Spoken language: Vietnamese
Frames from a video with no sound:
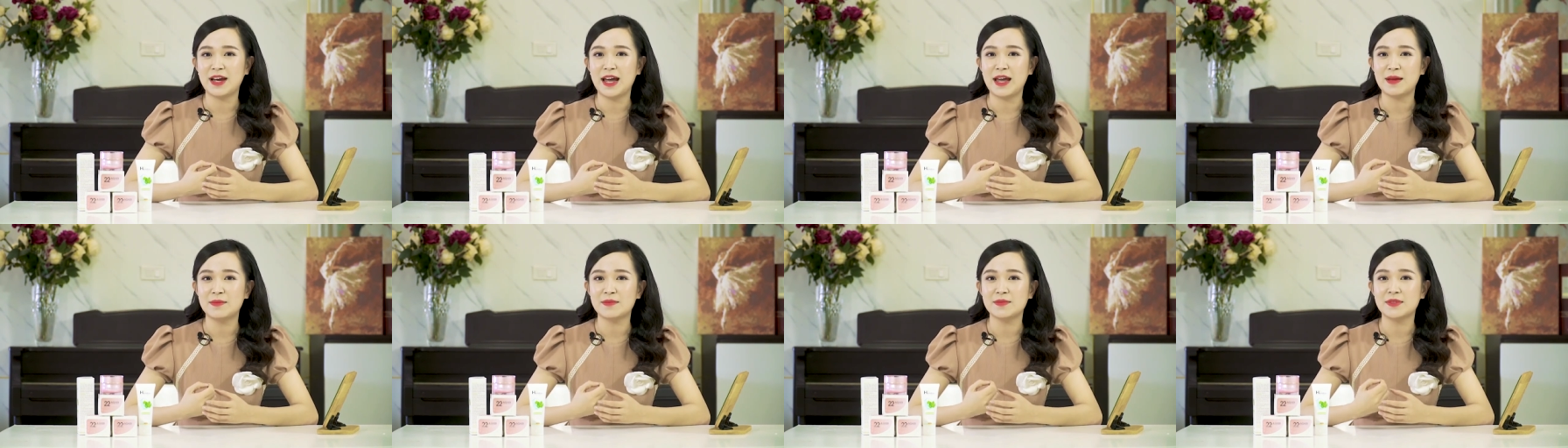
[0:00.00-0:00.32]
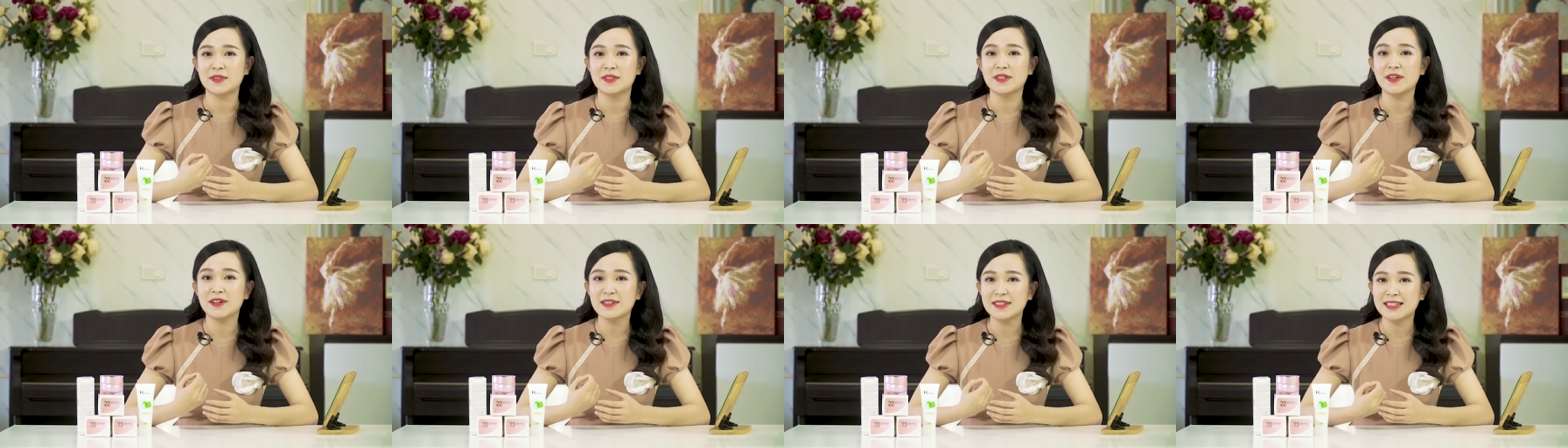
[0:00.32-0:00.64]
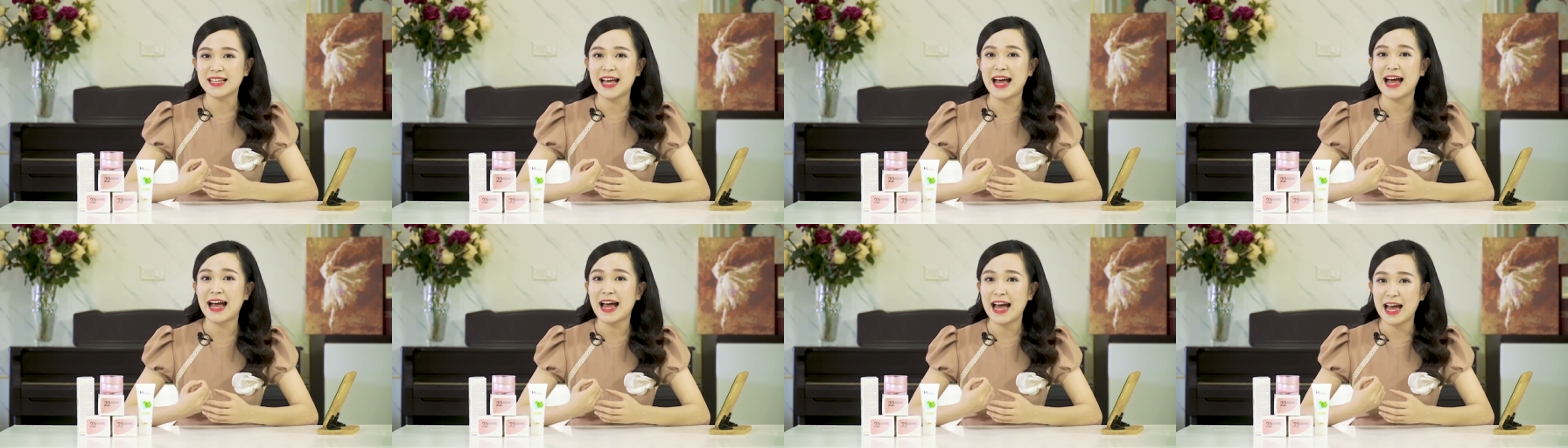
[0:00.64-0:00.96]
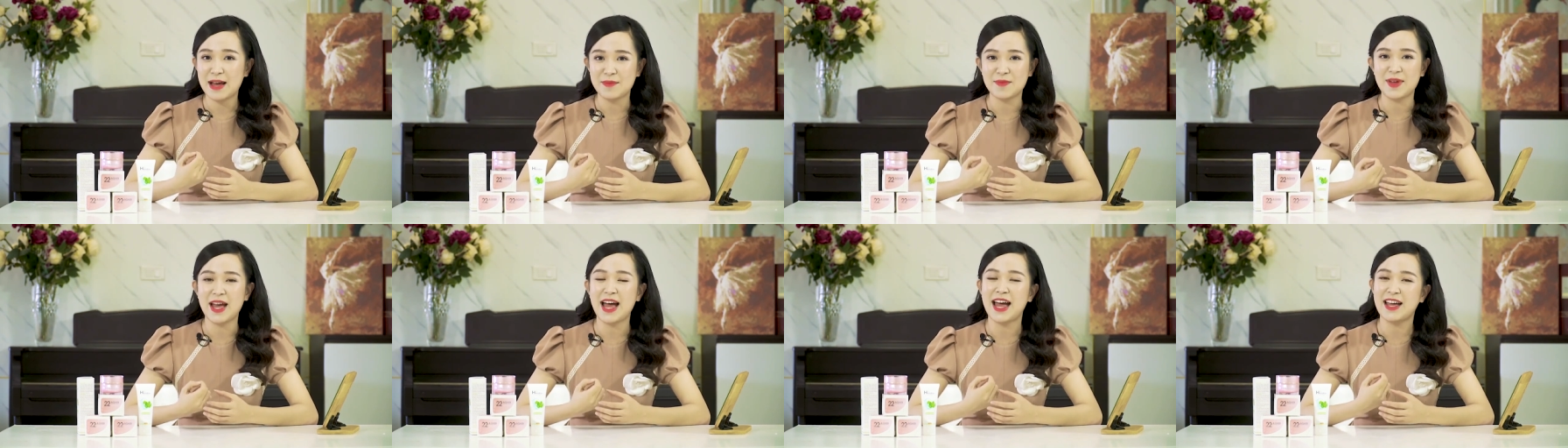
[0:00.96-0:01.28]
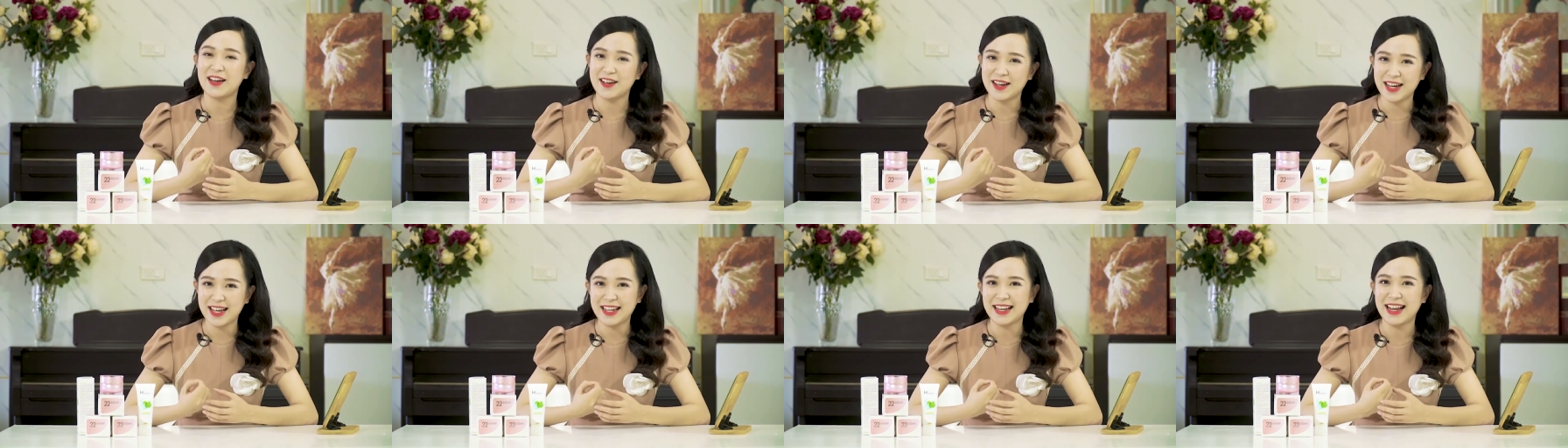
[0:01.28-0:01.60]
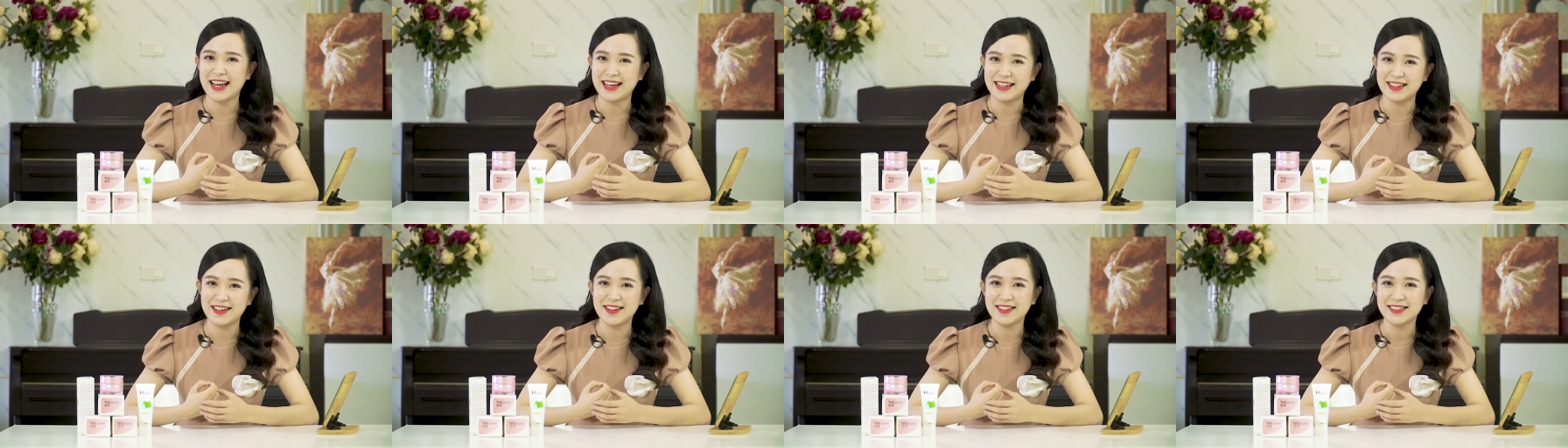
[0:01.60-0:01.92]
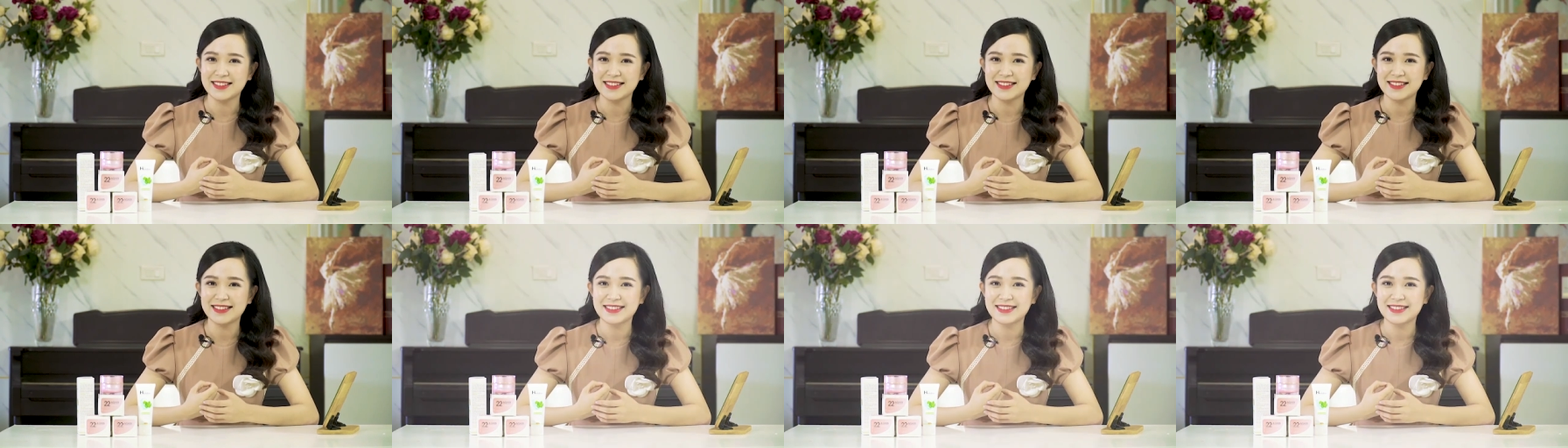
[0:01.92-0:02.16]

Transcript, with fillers: kem dưỡng da hai mươi hai Again này nhé.